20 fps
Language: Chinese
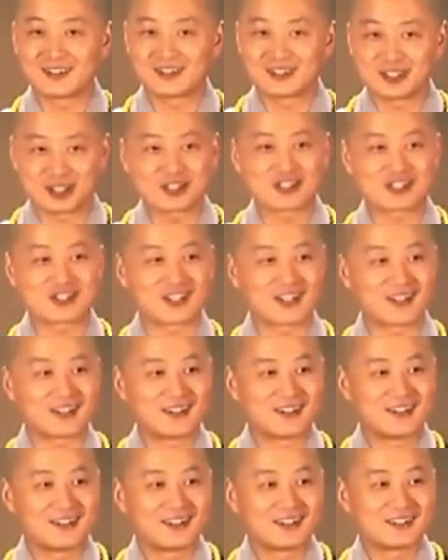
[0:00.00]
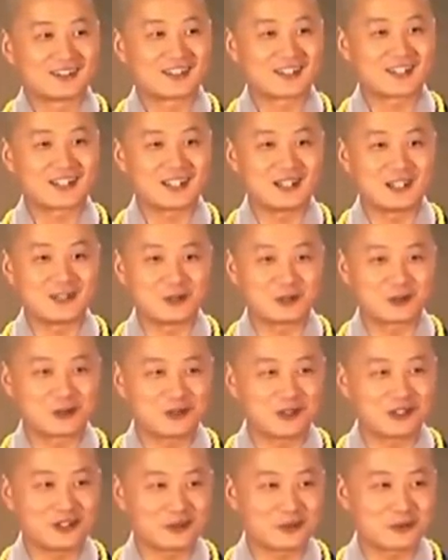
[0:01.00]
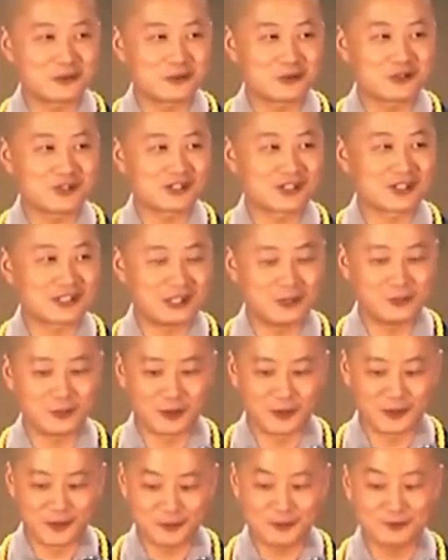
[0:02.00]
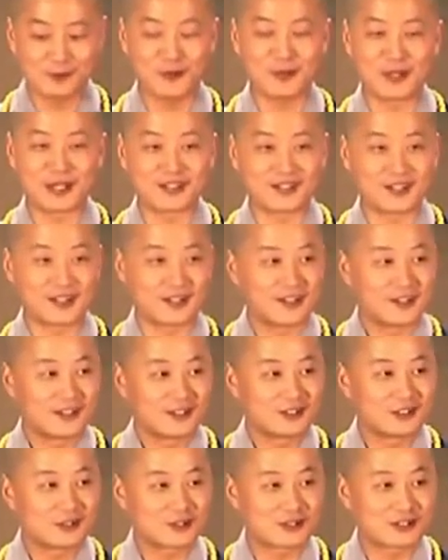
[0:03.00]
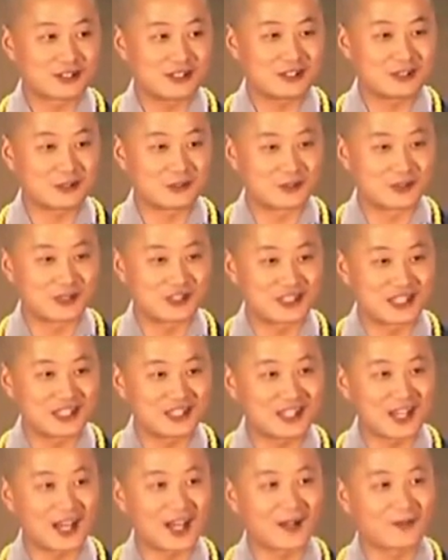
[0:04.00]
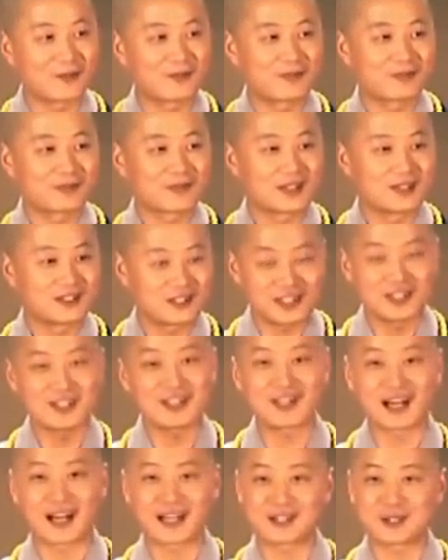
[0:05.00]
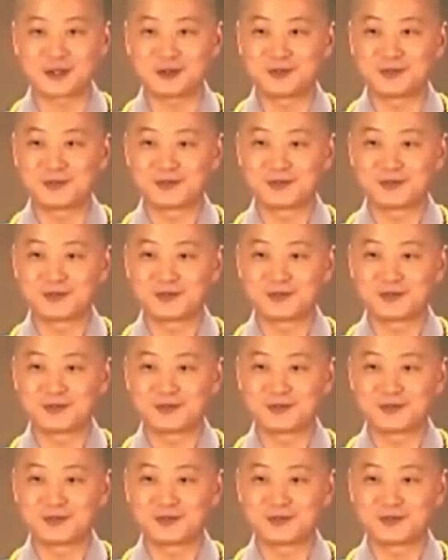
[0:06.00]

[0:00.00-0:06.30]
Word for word: 其实啊，这个有趣的故事给我们说明的就是一种心态、心理感受。